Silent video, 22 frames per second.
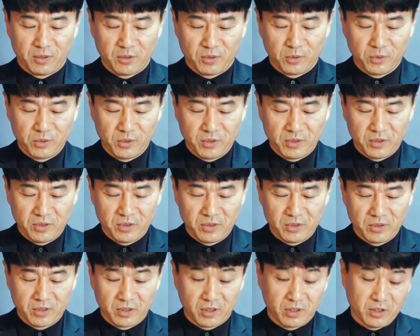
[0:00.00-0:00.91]

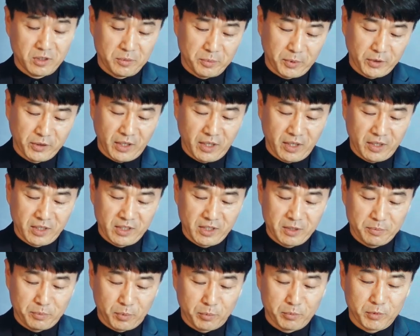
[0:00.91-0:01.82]
오늘 이번에
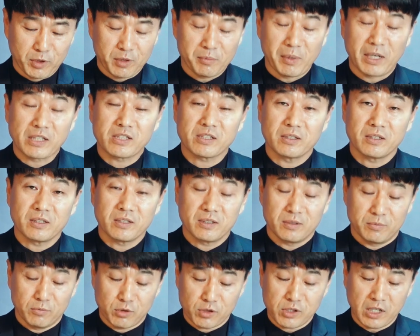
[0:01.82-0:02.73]
이 본문을
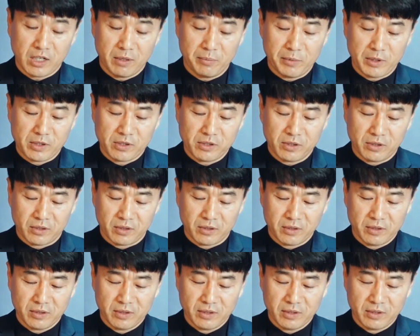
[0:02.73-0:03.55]
묵상하면서